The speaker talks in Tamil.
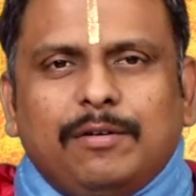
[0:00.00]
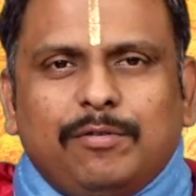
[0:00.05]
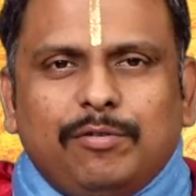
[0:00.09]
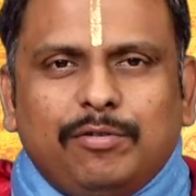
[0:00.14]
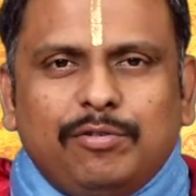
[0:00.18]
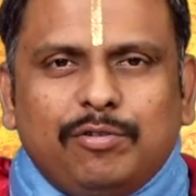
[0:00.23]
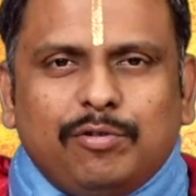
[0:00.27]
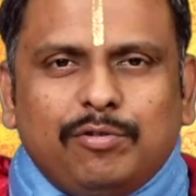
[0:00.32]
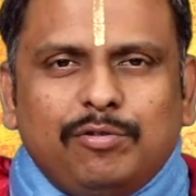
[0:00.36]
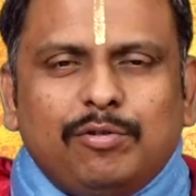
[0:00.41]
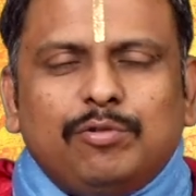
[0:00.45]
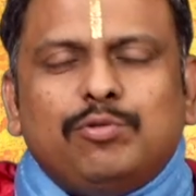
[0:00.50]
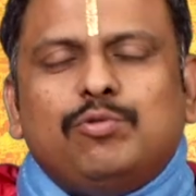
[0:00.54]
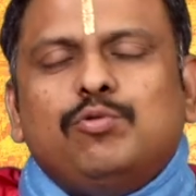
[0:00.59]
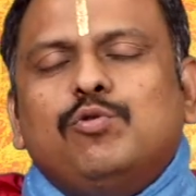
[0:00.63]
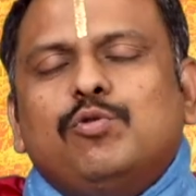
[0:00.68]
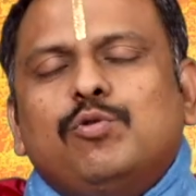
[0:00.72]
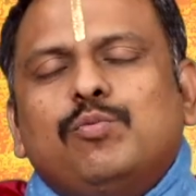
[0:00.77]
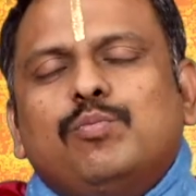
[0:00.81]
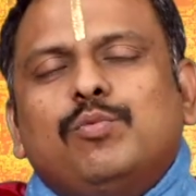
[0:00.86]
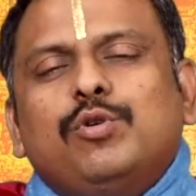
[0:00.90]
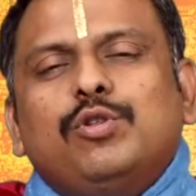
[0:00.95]
கொஞ்சம் கொஞ்சம்
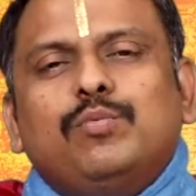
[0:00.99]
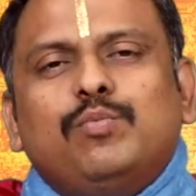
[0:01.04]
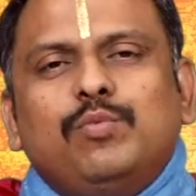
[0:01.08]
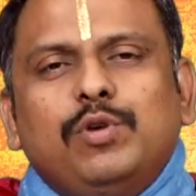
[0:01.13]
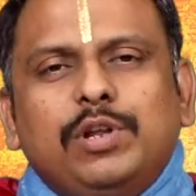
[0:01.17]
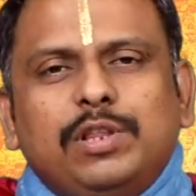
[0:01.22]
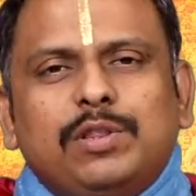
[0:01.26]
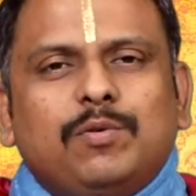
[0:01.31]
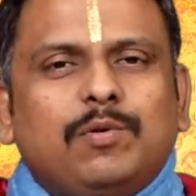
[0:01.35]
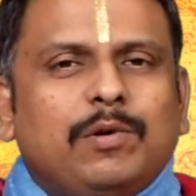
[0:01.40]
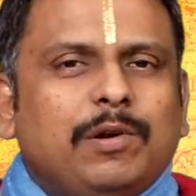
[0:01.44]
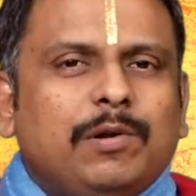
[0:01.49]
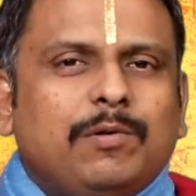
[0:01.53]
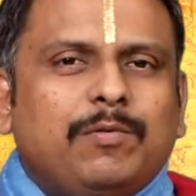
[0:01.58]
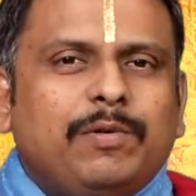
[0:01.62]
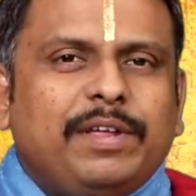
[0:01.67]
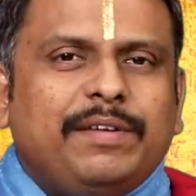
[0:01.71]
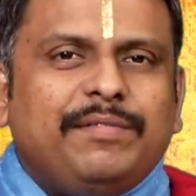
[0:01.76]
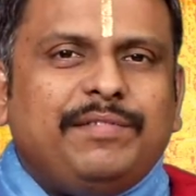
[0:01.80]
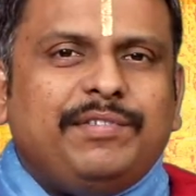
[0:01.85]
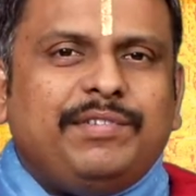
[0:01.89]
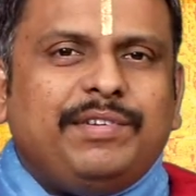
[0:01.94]
தூங்கும்போது முழித்து
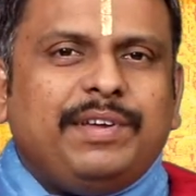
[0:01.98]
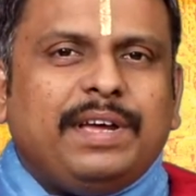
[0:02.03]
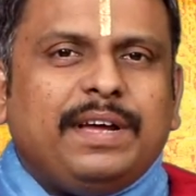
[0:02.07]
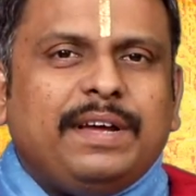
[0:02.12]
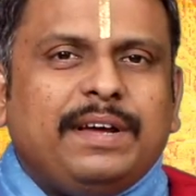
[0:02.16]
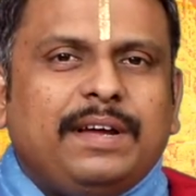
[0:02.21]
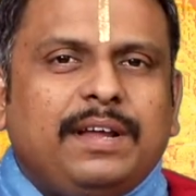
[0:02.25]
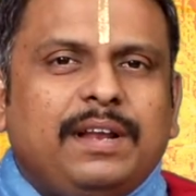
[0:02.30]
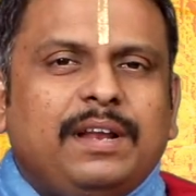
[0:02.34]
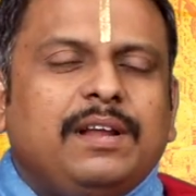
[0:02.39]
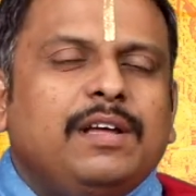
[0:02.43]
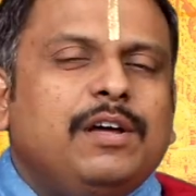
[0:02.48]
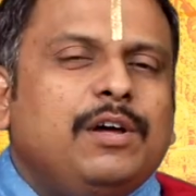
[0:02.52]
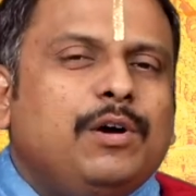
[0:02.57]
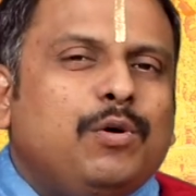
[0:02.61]
கொள்ளக்கூடிய விஷயங்கள்